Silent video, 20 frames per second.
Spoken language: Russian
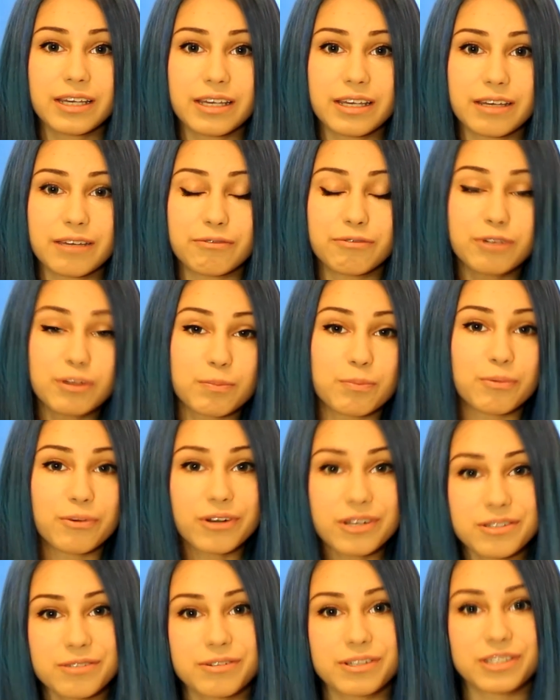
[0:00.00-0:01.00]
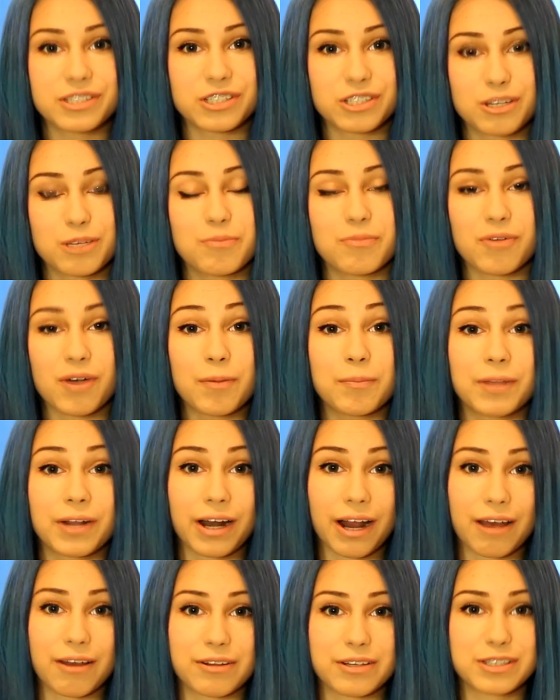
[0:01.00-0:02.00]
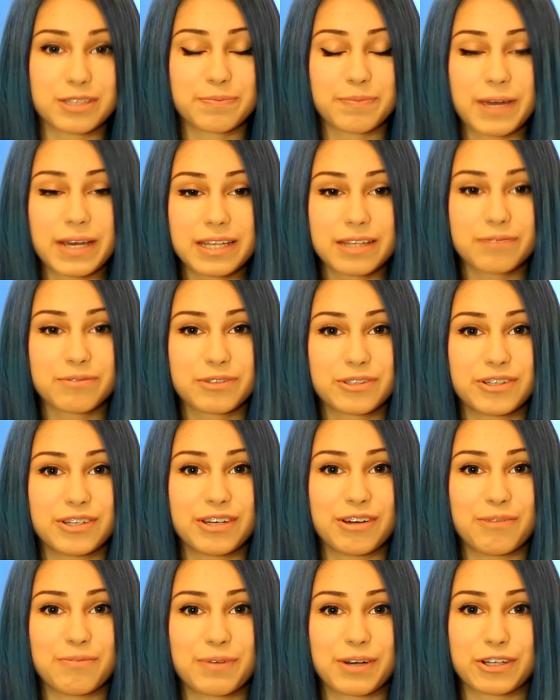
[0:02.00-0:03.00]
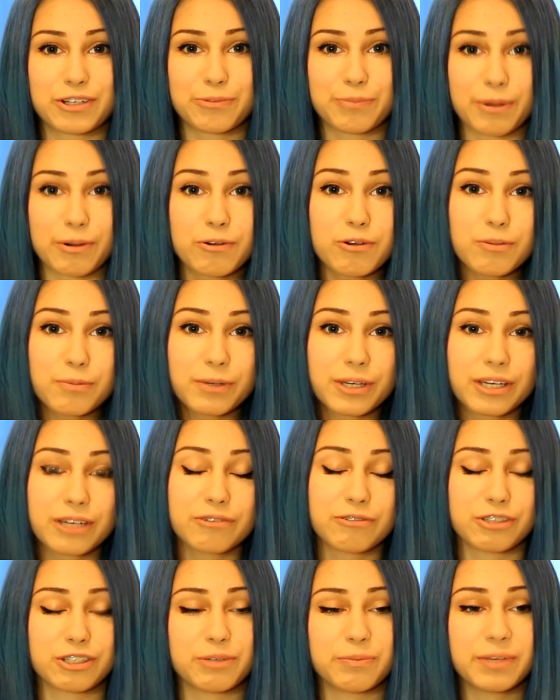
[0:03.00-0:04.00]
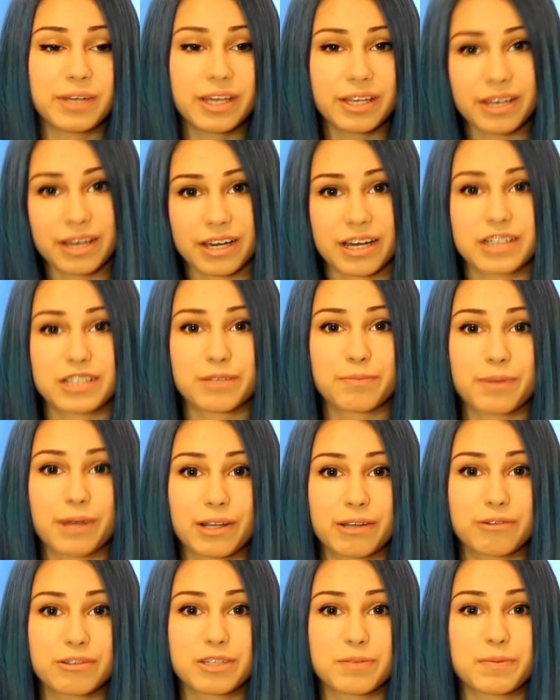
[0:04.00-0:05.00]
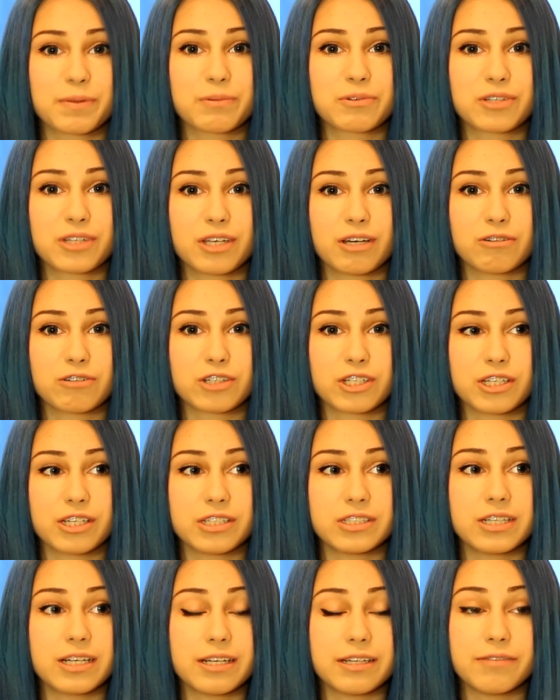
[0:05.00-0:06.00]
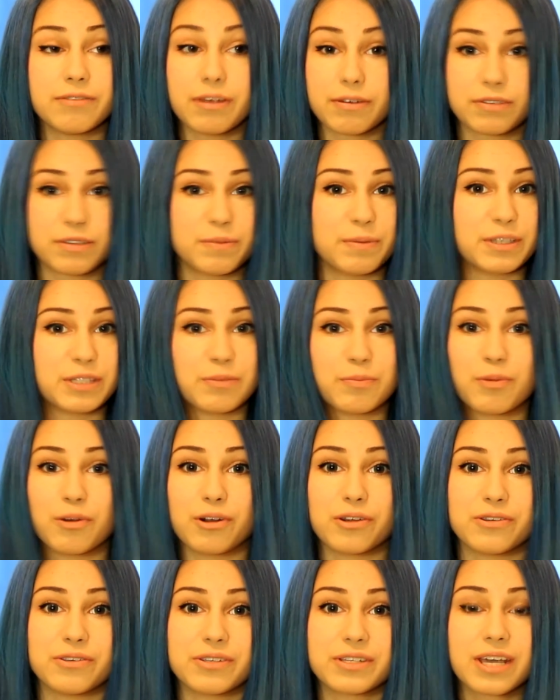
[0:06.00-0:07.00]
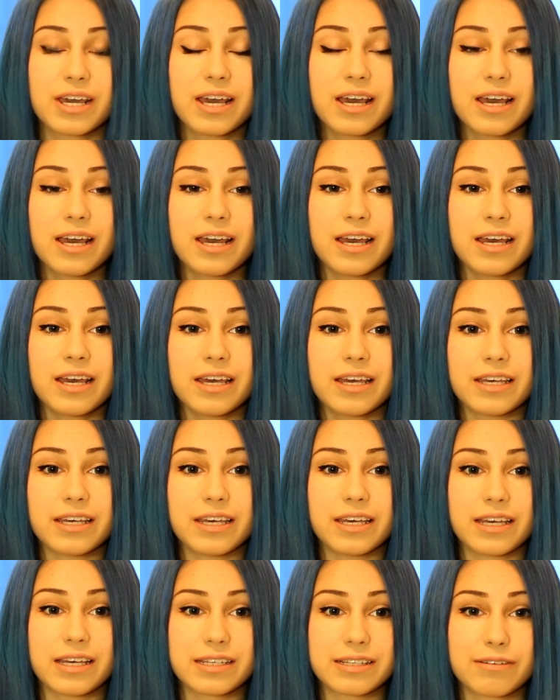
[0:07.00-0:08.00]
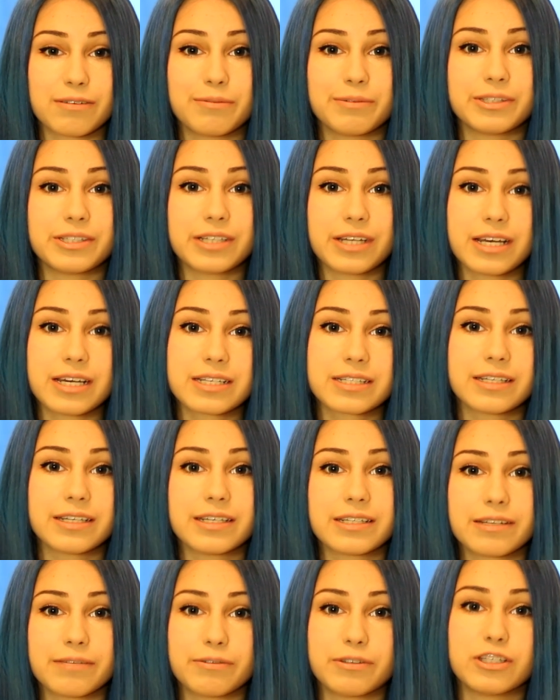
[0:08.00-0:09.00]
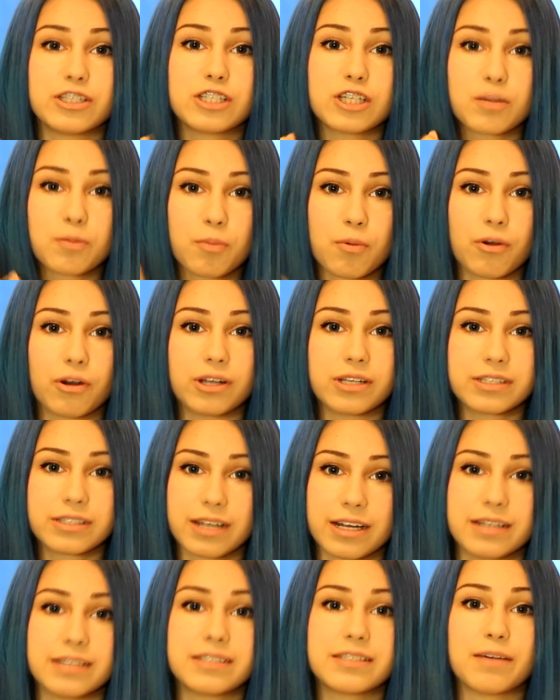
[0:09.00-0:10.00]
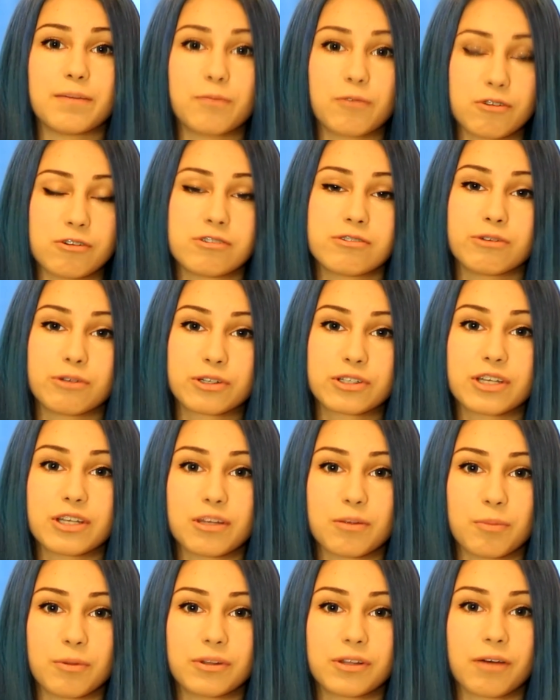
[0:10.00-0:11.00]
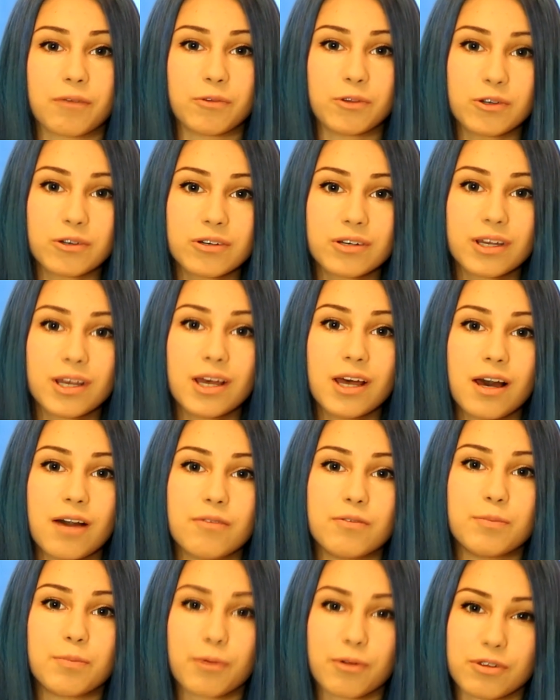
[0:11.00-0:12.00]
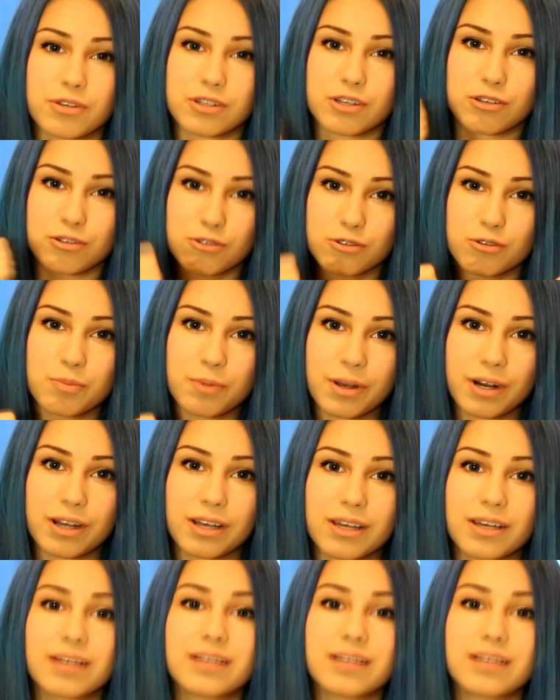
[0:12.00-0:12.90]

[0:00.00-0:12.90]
и вы пользовались, и чтобы вам нравилось. Поэтому сегодня я вам покажу покупки, уже мнение о каждом продукте, потому что я уже недели две всем этим пользуюсь. И если вам интересно, если вы до сих пор остались со мной и слушаете эту болтовню, вы просто супер,